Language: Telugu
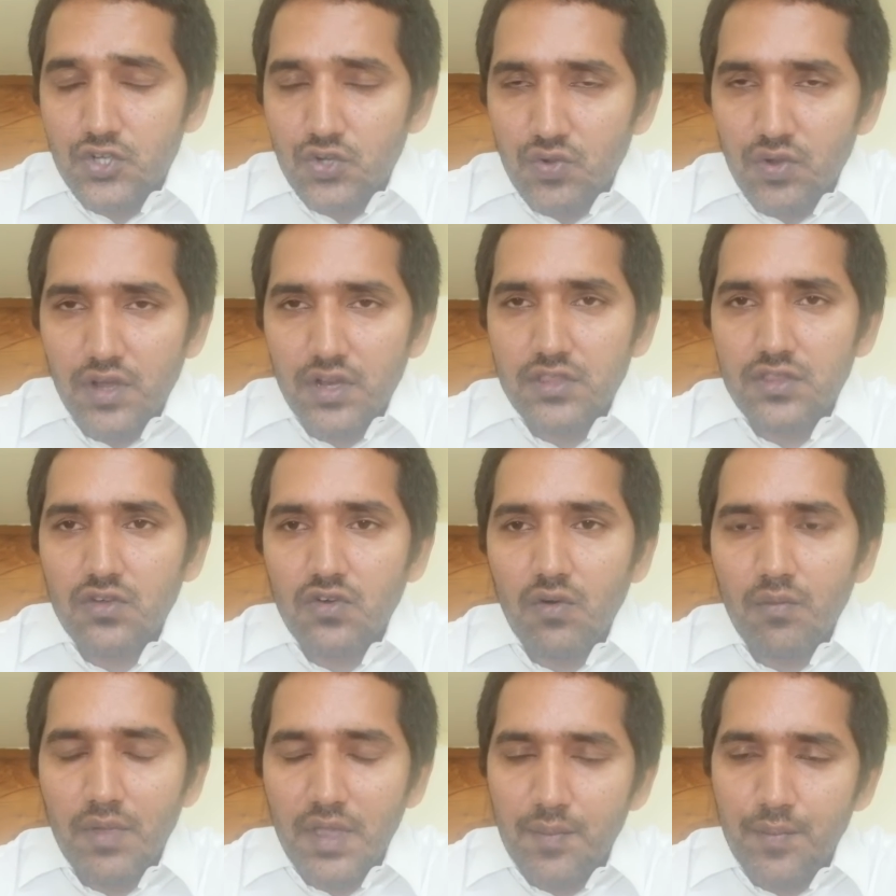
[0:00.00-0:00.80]

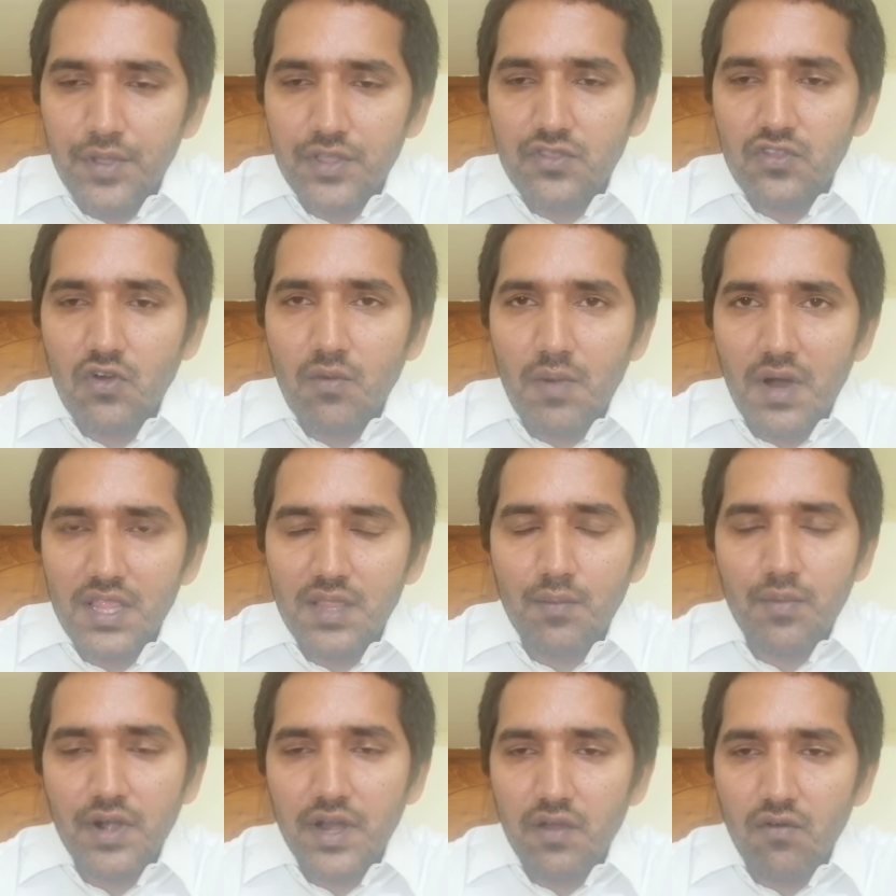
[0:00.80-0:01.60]
షుగర్తో బీపీతో
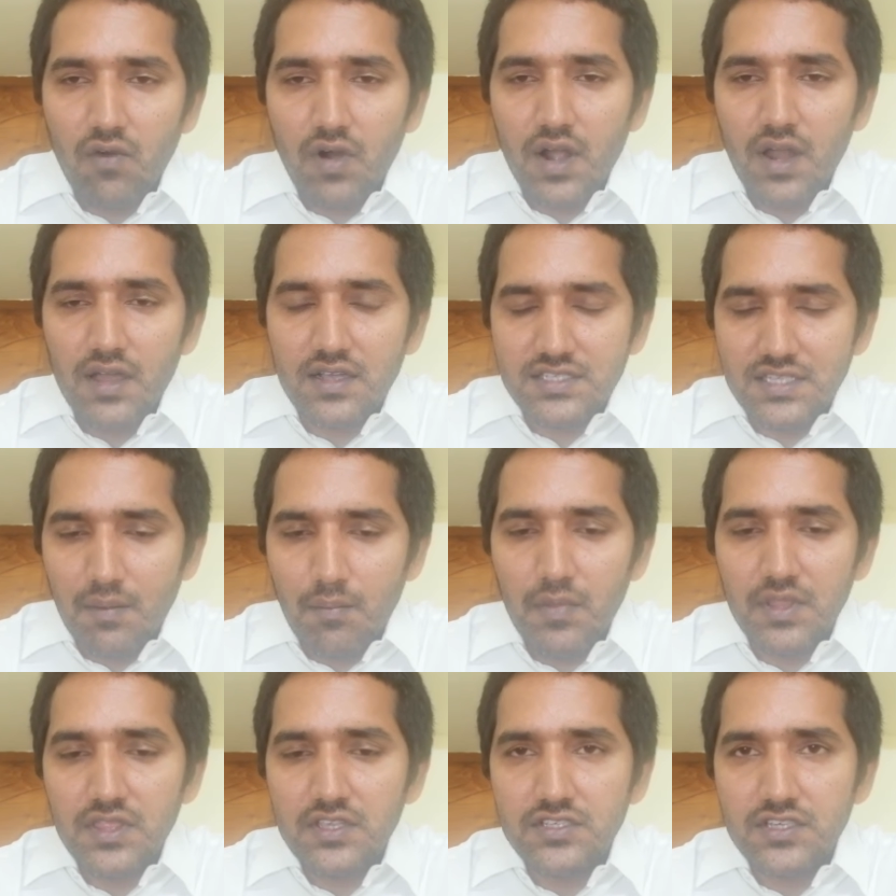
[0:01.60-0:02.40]
బాధపడే వాళ్ళకు
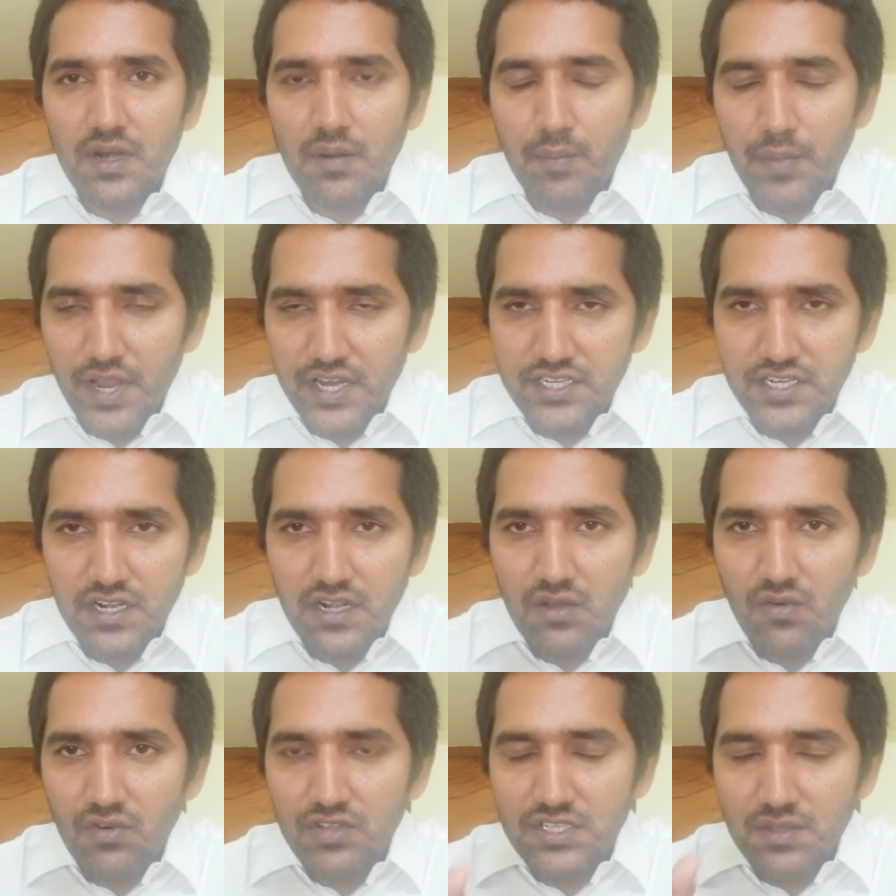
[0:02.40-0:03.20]
సంబంధించిన
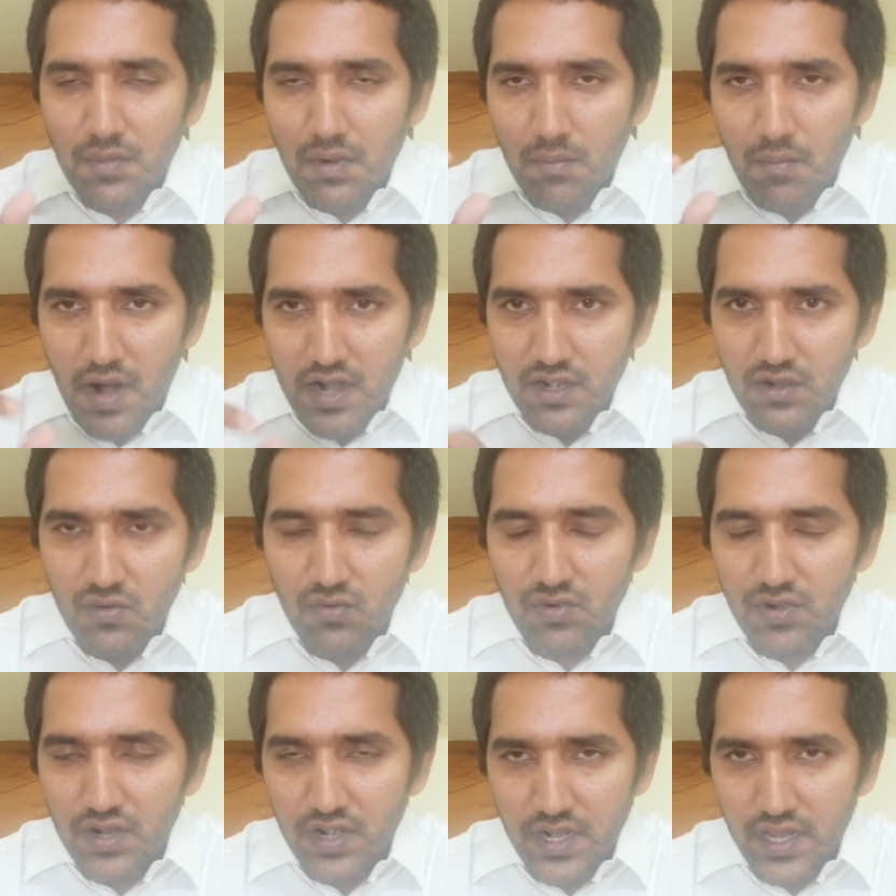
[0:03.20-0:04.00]
పేషెంట్ల గురించి మనం
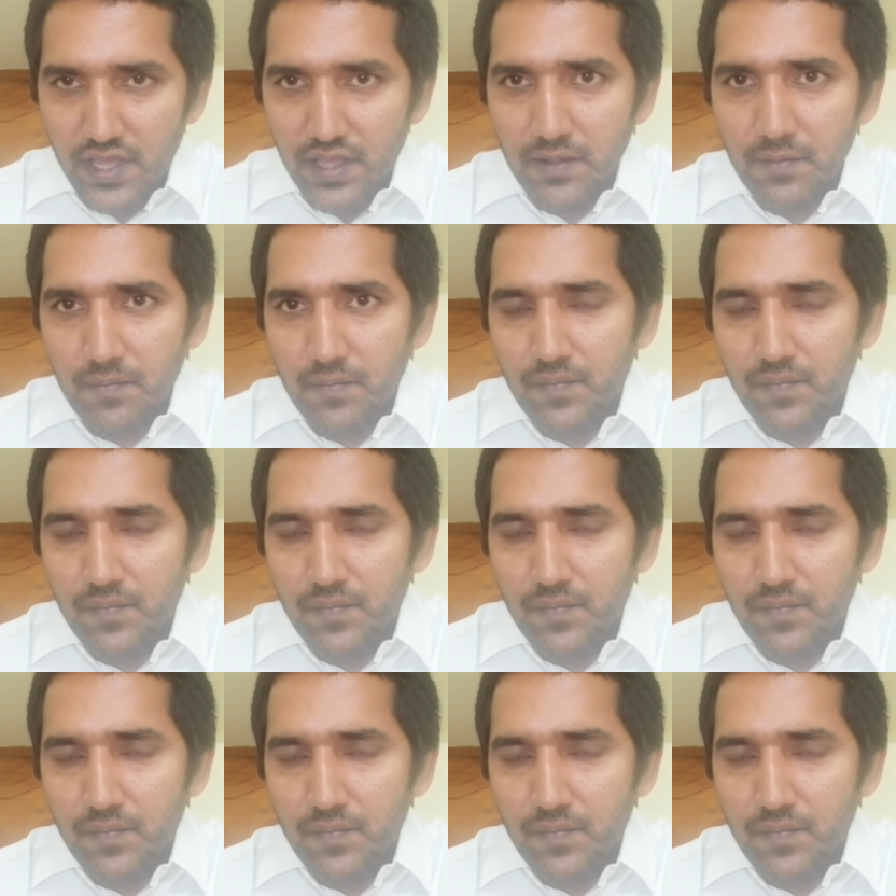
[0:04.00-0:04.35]
మాట్లాడుకుంటుంటే